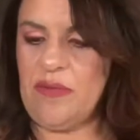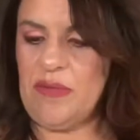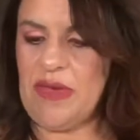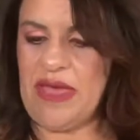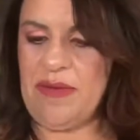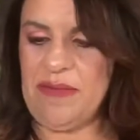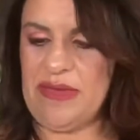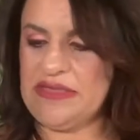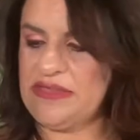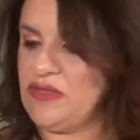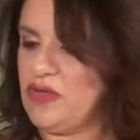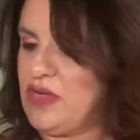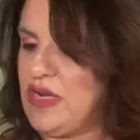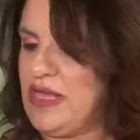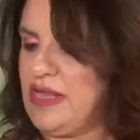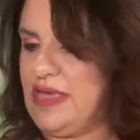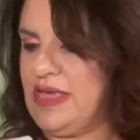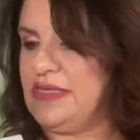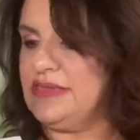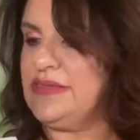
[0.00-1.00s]
eh,
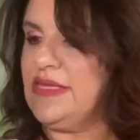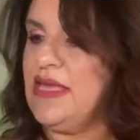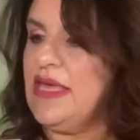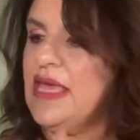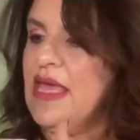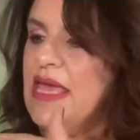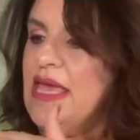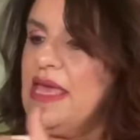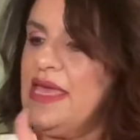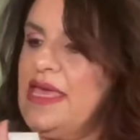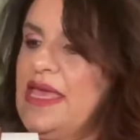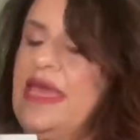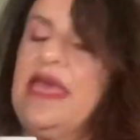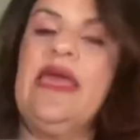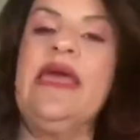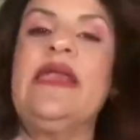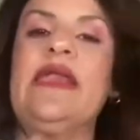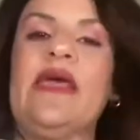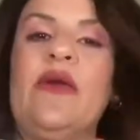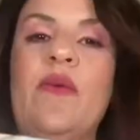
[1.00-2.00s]
mencionar es
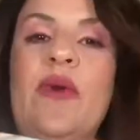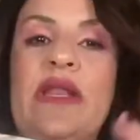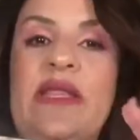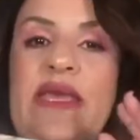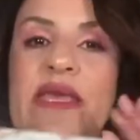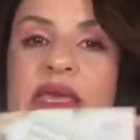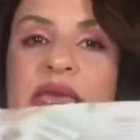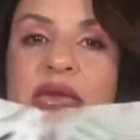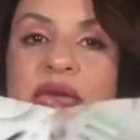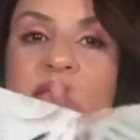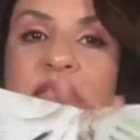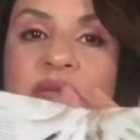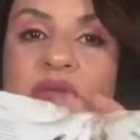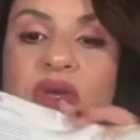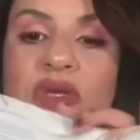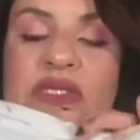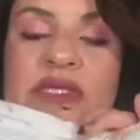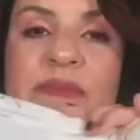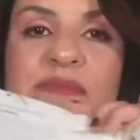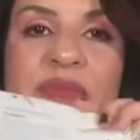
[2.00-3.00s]
que recuerden que
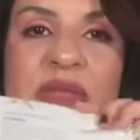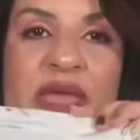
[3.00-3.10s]
ellos